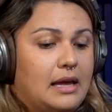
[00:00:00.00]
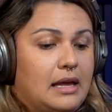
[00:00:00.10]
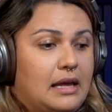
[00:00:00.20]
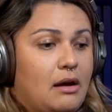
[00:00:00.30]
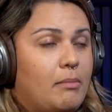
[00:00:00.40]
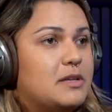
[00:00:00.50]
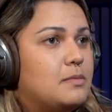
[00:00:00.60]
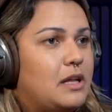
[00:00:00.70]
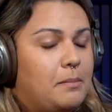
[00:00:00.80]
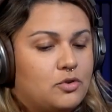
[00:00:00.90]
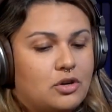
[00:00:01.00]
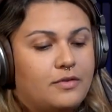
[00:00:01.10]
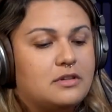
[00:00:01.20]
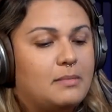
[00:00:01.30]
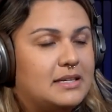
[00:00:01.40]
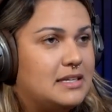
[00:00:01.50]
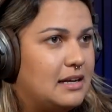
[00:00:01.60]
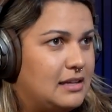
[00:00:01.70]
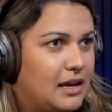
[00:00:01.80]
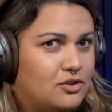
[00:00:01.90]
E ao mesmo tempo eu tinha que fazer uma
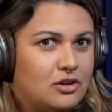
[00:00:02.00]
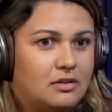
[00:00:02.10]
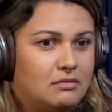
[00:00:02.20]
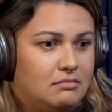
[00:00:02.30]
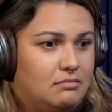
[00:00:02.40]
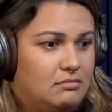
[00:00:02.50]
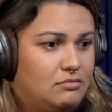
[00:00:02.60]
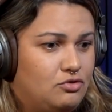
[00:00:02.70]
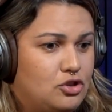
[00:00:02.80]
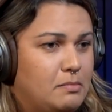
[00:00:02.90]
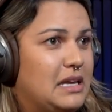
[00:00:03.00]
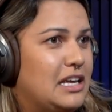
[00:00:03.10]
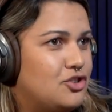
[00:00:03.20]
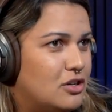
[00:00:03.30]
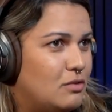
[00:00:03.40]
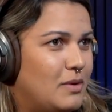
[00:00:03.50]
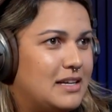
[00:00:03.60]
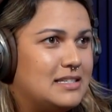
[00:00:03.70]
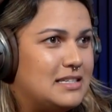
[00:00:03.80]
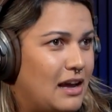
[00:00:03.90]
estratégia de mídia num
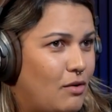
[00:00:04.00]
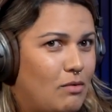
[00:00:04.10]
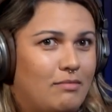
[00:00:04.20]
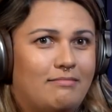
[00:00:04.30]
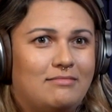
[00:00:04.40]
Excel,